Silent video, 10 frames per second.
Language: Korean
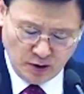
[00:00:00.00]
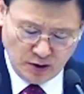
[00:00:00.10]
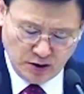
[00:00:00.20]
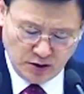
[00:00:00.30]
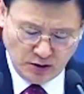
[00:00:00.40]

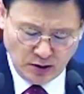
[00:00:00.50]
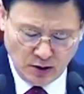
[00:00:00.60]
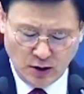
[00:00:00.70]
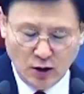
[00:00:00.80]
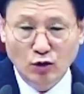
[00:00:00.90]
그래서
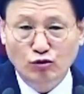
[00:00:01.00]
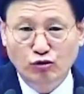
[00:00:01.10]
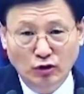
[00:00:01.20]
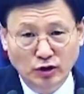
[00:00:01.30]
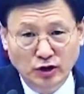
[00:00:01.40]

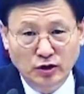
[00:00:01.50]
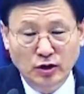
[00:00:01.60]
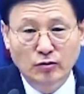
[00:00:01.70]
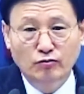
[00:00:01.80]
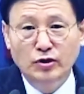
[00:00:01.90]
구원은
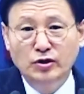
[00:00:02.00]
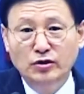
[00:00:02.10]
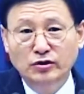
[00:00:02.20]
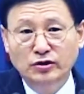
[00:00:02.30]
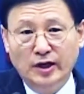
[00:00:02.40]

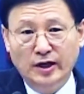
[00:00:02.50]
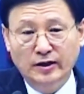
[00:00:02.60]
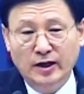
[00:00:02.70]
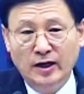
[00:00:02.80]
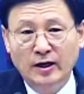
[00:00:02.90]
믿는
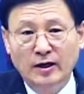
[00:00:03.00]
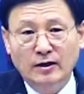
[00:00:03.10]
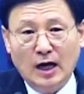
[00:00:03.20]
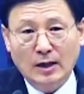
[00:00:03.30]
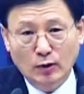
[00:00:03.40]
자에게
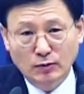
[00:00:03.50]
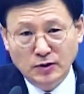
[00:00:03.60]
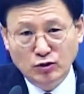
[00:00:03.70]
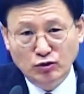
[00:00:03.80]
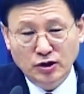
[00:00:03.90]

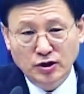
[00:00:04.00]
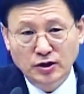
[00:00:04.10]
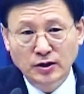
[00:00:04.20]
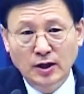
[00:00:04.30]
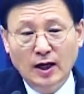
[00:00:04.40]
값없이
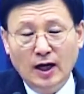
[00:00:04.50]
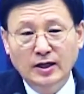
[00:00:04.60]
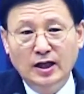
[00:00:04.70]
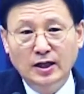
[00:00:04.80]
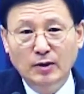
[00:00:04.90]
주시는
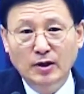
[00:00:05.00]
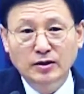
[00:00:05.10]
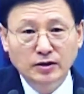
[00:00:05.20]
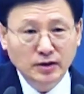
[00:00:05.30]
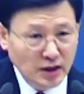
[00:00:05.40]
하나님의
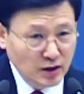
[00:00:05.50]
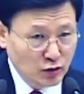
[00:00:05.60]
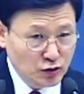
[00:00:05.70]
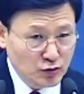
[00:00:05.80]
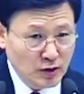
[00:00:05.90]
은혜인
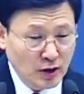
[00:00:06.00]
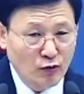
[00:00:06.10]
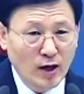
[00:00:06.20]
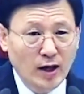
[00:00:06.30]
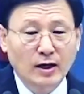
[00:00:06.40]
것입니다.
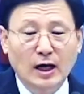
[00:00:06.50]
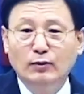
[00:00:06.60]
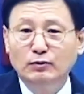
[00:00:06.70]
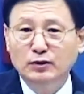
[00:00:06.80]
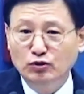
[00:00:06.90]
왜
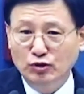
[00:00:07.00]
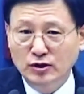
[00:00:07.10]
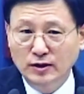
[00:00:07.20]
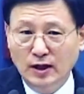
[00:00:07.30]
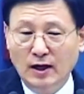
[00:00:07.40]
값없이
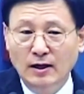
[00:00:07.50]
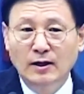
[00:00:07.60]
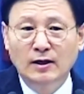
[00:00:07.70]
주시느냐?